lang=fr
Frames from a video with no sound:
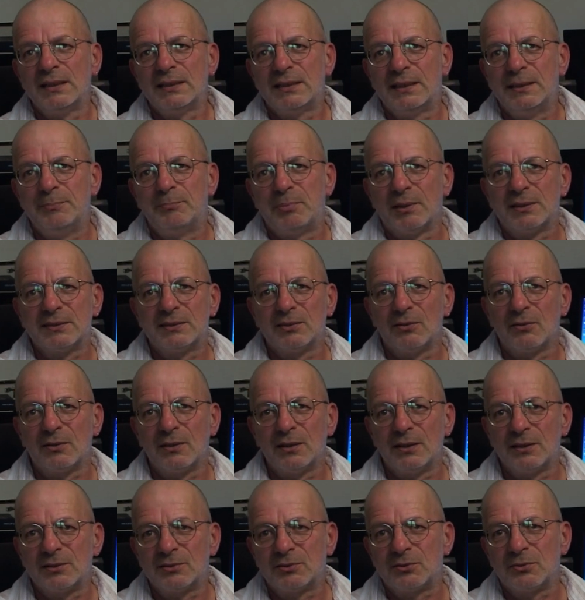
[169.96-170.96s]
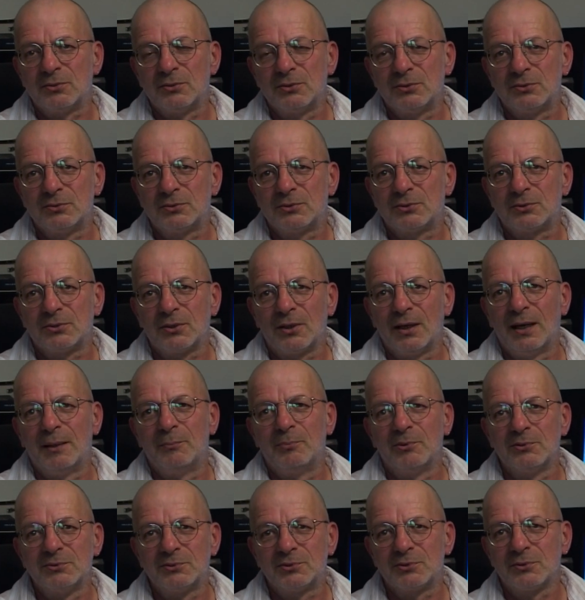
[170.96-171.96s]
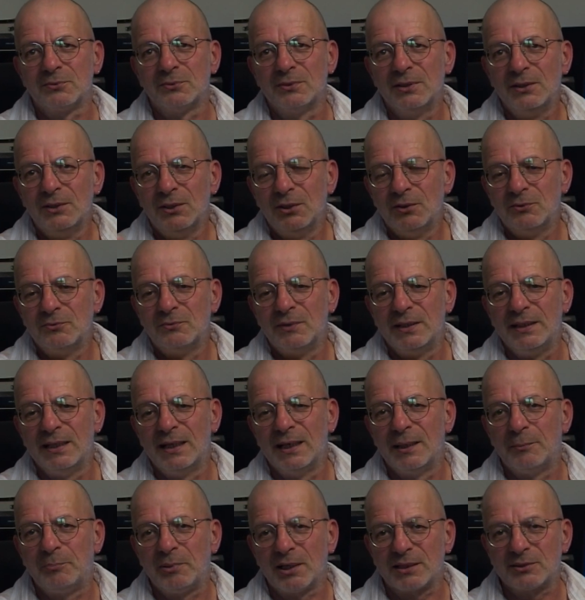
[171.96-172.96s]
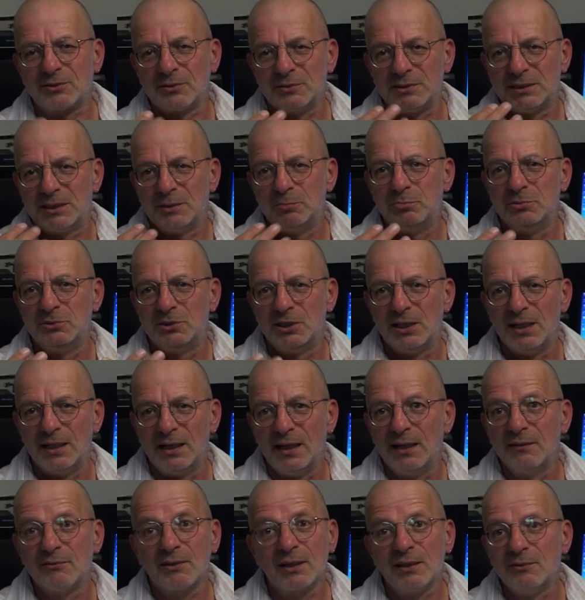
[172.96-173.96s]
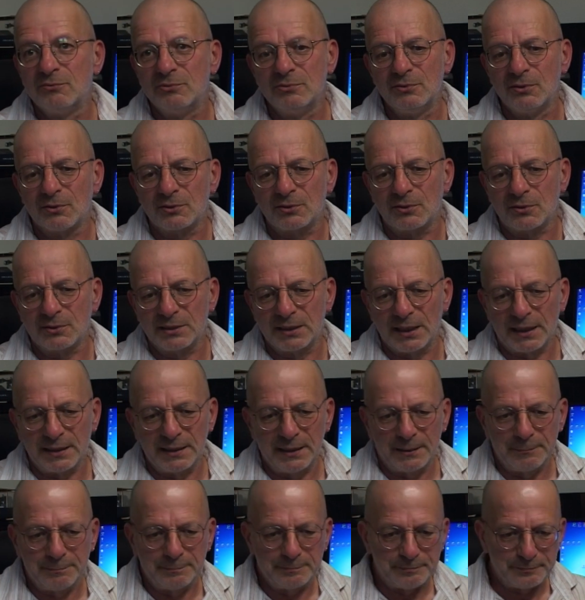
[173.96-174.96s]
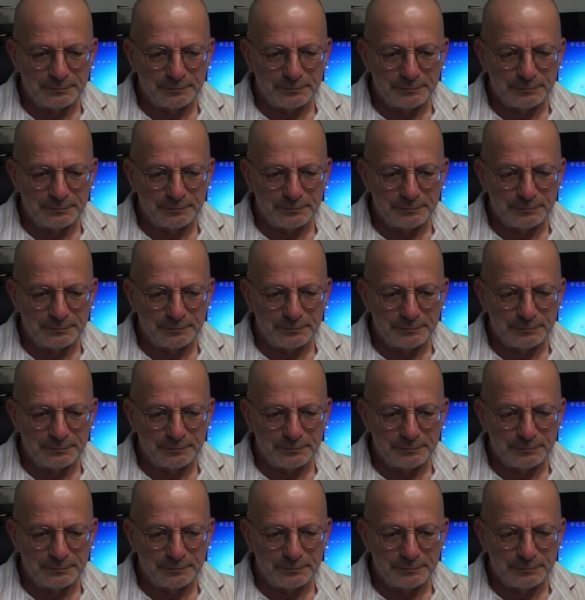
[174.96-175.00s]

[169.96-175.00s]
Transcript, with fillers: qui passe dans sur la bande son. Vous voyez la personne qui bouge les lèvres et vous n'entendez rien